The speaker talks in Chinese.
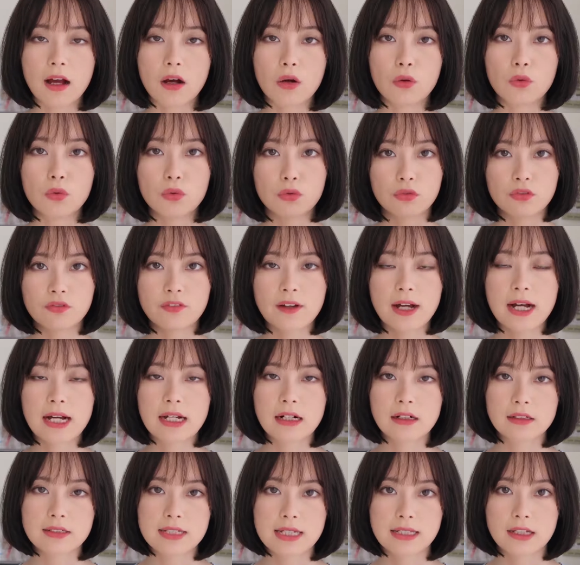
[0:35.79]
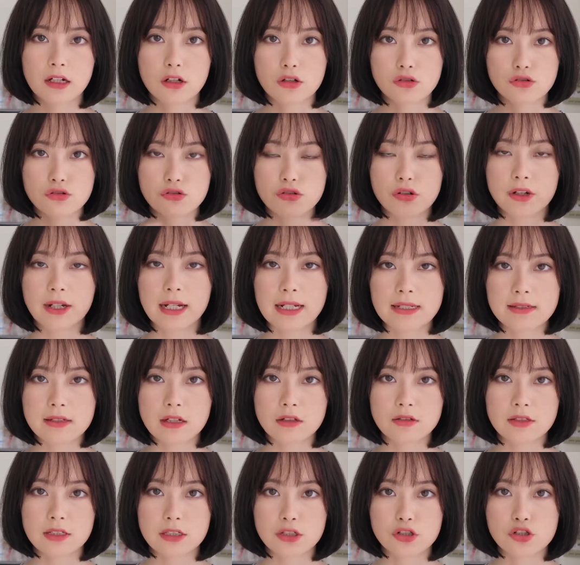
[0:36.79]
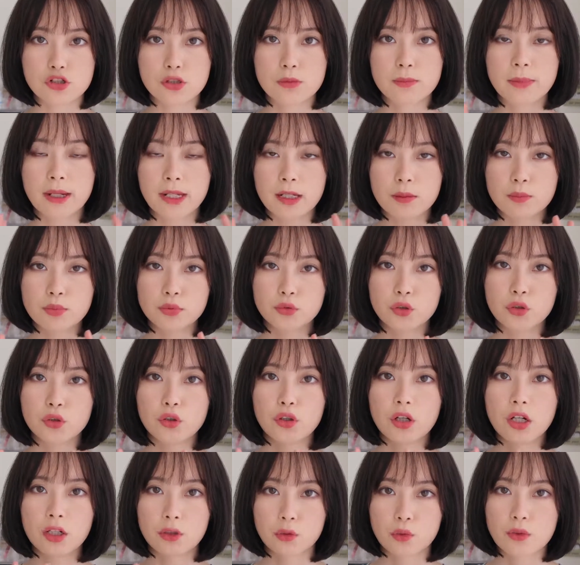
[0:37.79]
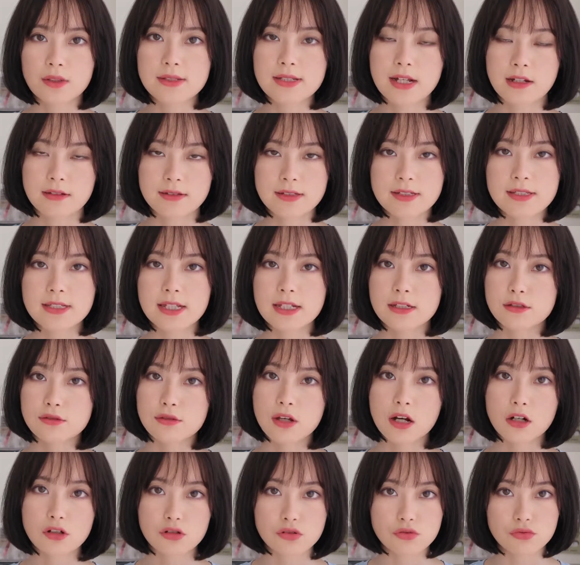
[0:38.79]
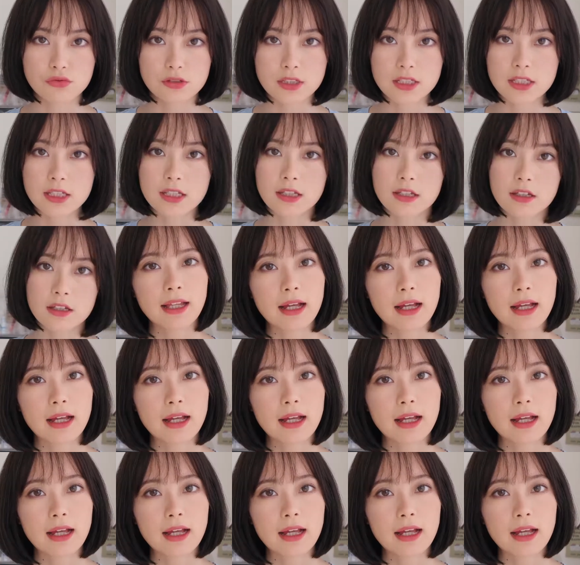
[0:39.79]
护发再到吹干造型，其实每一步都有很多小细节需要注意。